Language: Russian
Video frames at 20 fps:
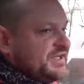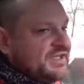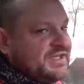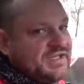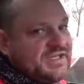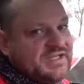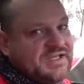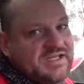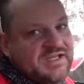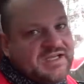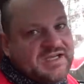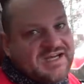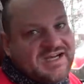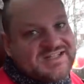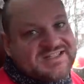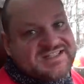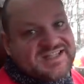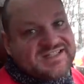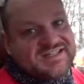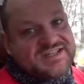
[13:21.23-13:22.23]
и
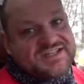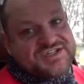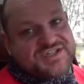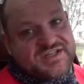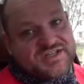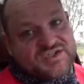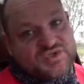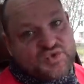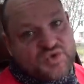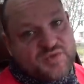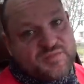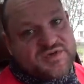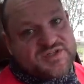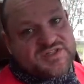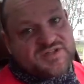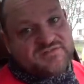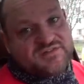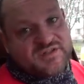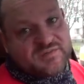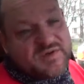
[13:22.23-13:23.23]
остаточная
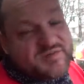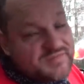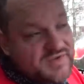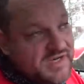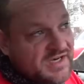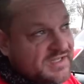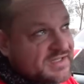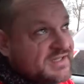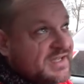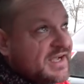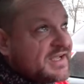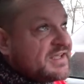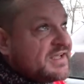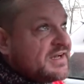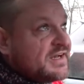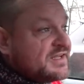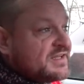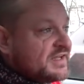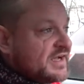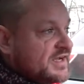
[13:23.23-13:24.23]
стоимость автомобиля, так
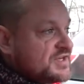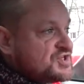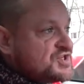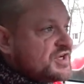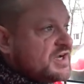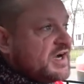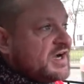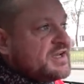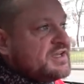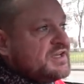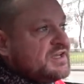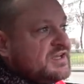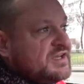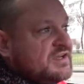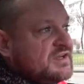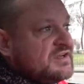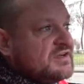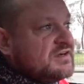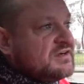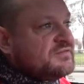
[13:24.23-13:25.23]
или иначе,
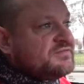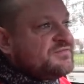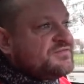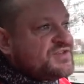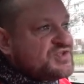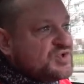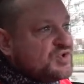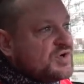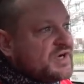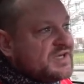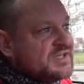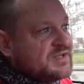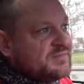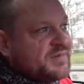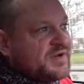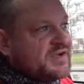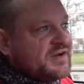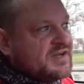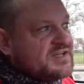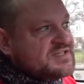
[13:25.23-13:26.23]
они все это
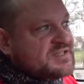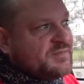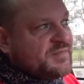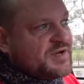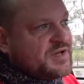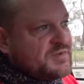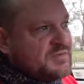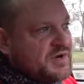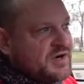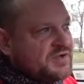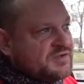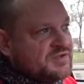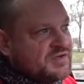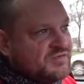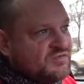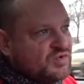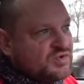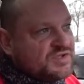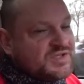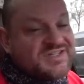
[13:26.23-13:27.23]
прекрасно понимают.
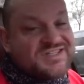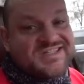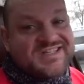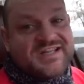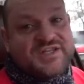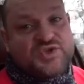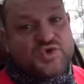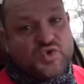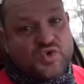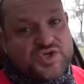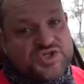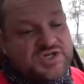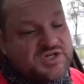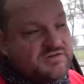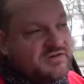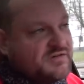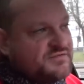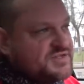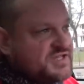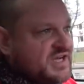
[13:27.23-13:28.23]
Так вот,
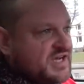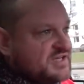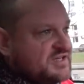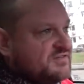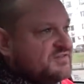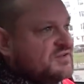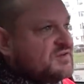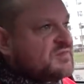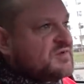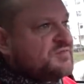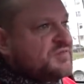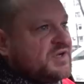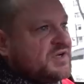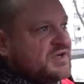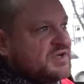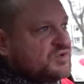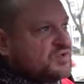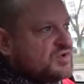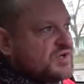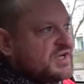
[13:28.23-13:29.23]
задешево взять автомобиль,
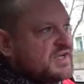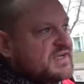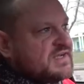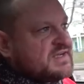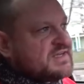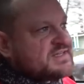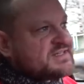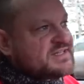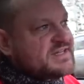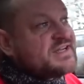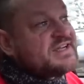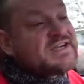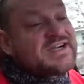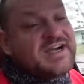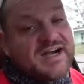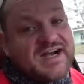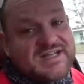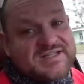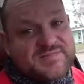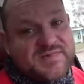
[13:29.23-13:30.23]
который
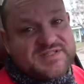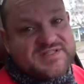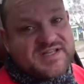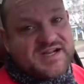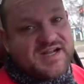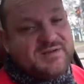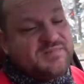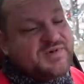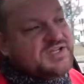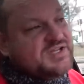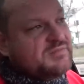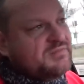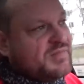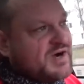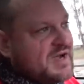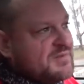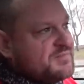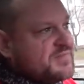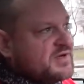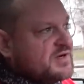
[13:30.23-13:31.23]
слегка с поцарапанным
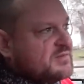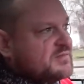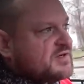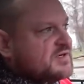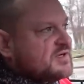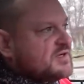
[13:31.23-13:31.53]
бампером,